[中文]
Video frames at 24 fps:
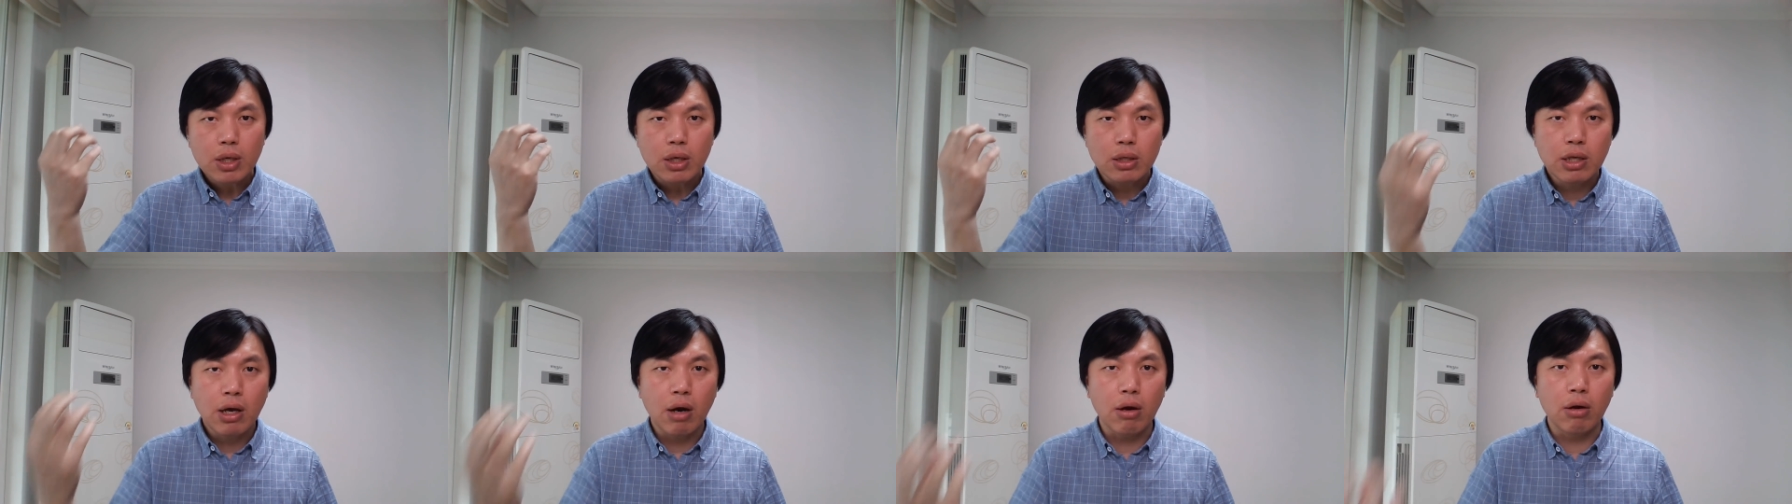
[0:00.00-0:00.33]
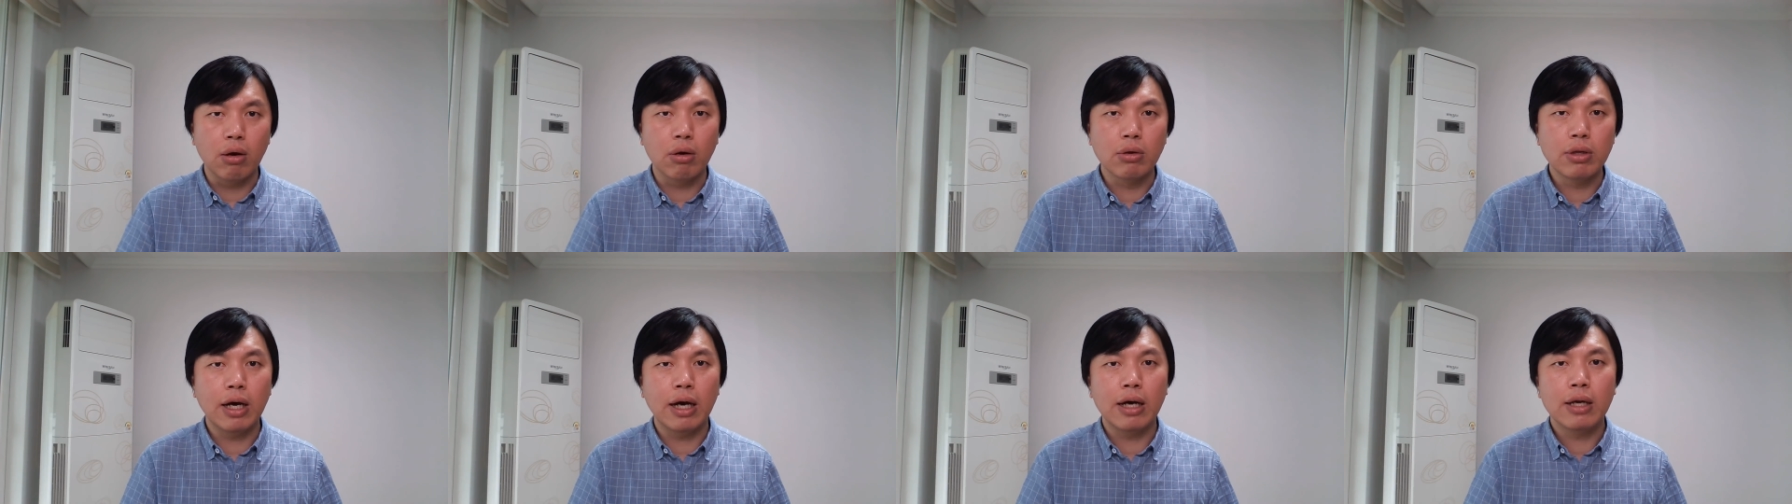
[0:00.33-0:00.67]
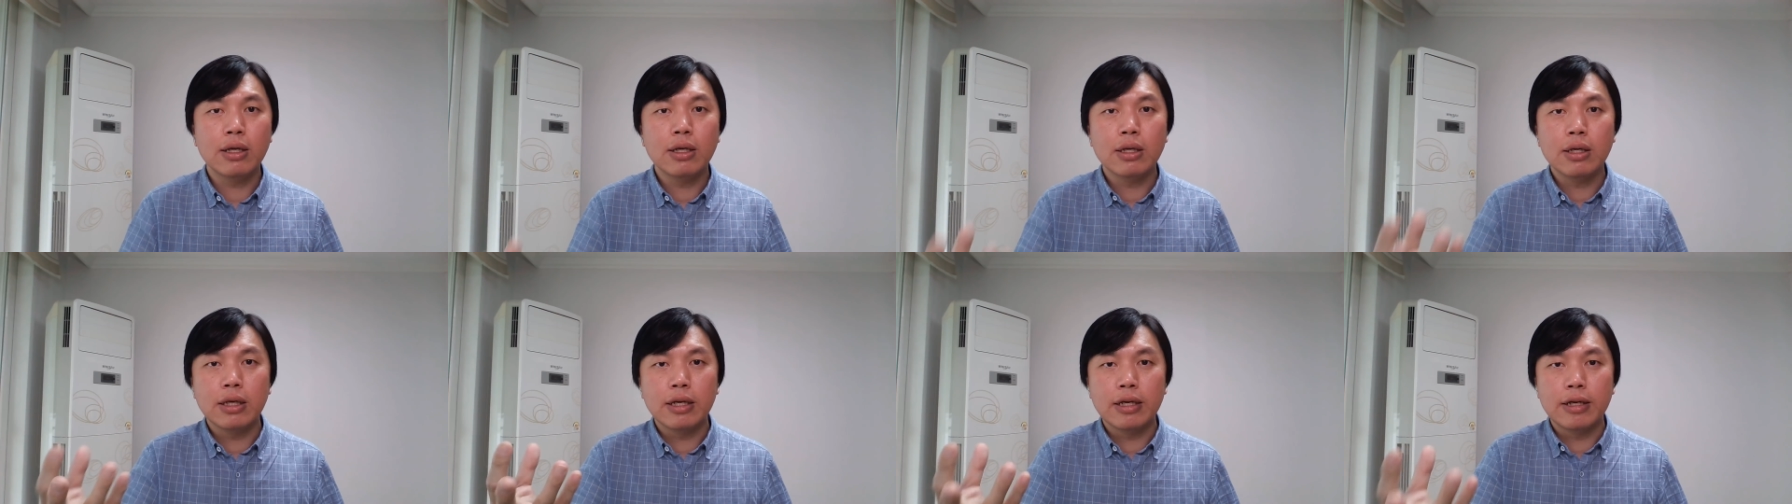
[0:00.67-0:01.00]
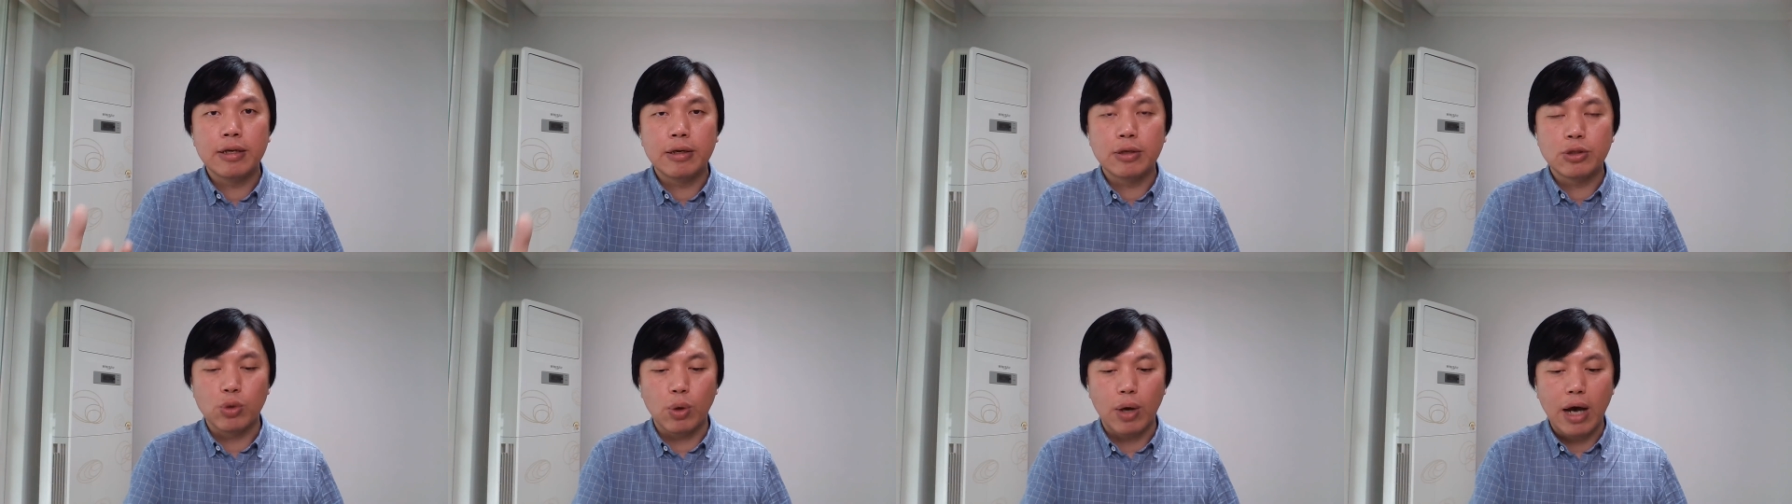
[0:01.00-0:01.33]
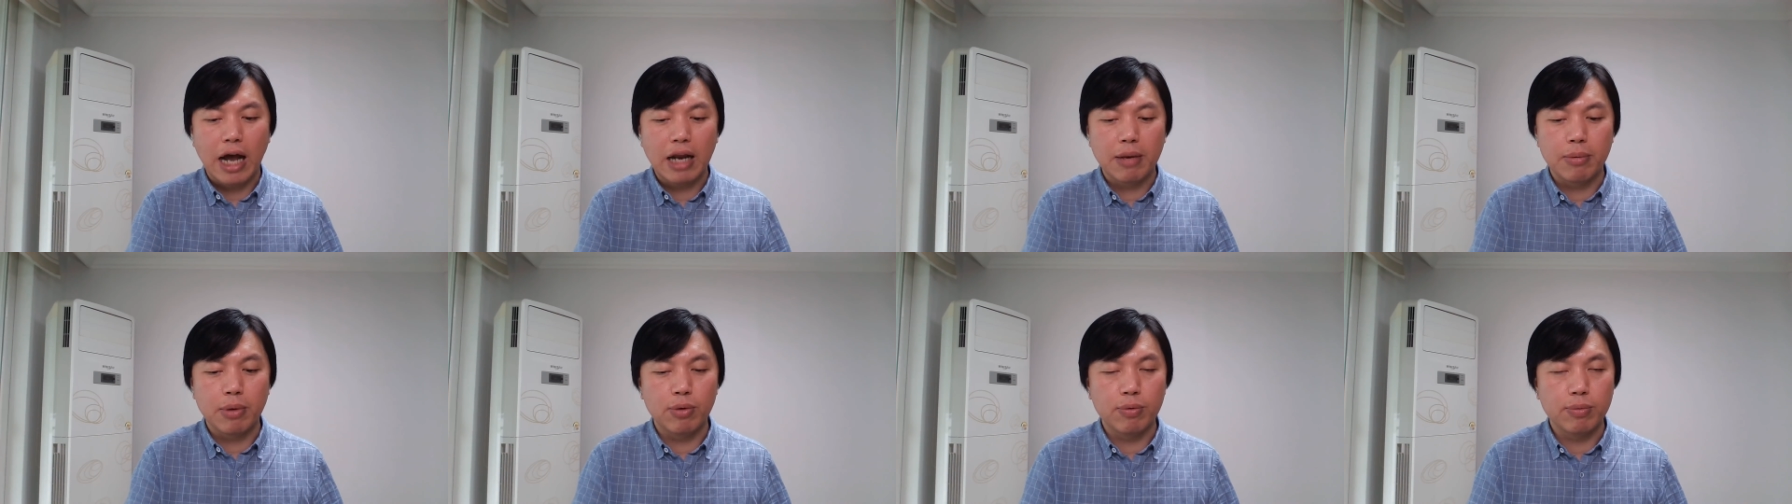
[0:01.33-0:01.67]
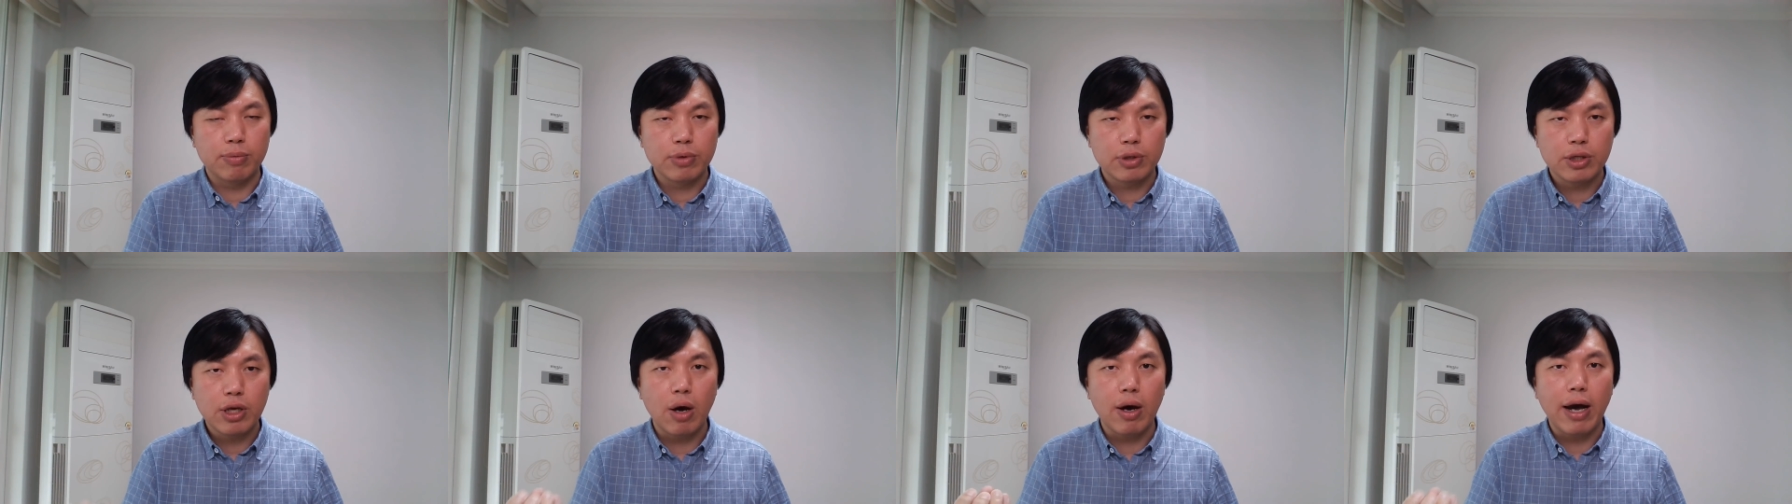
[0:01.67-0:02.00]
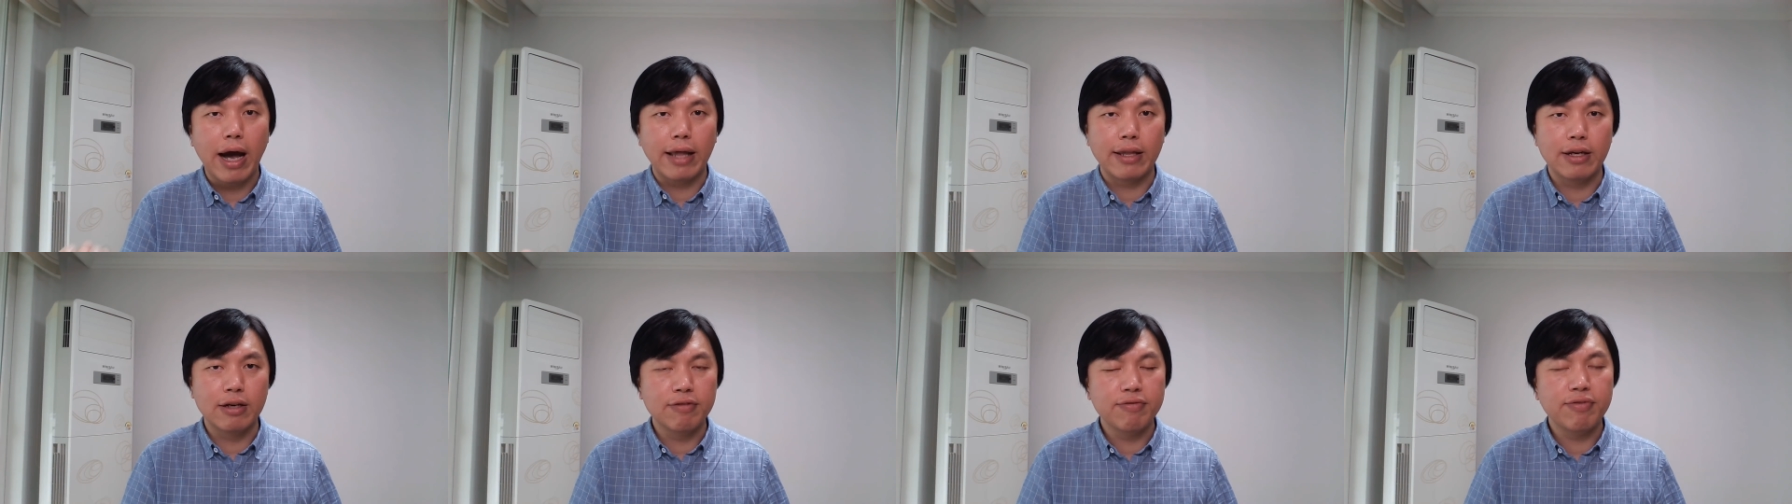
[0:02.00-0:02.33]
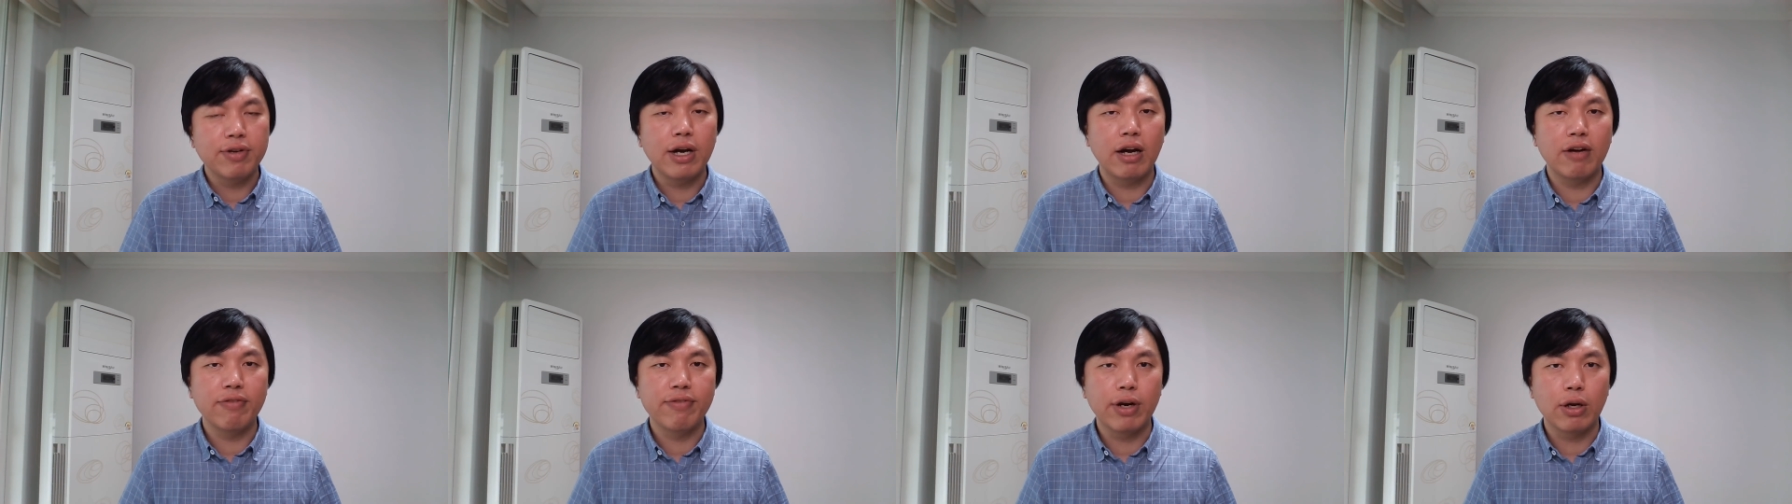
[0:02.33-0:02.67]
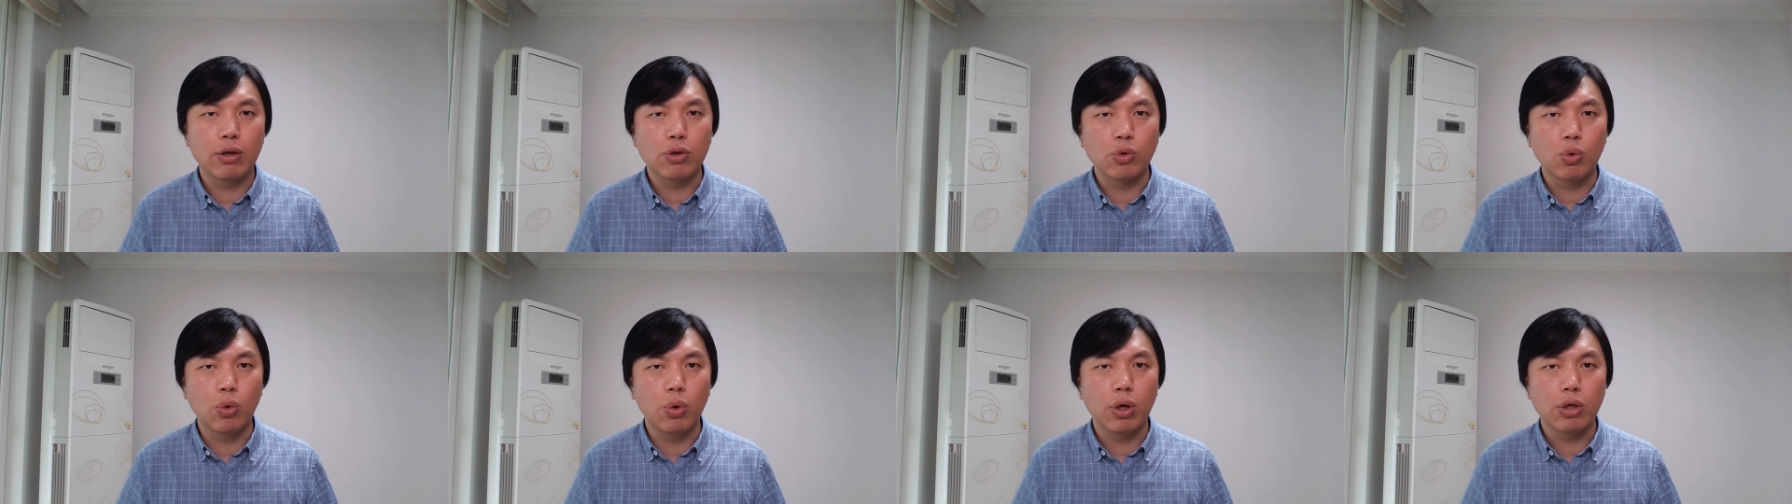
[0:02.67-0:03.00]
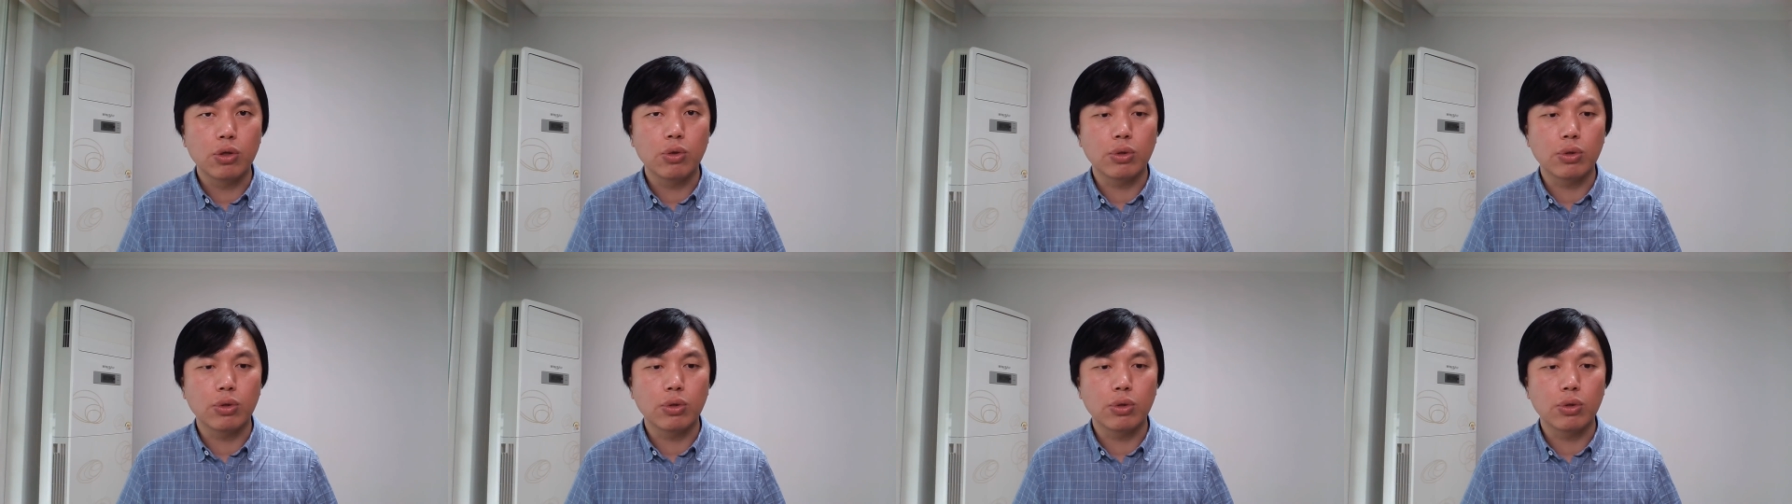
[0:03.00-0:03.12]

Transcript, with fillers: 跳楼的，从海里面跳海的人非常非常多，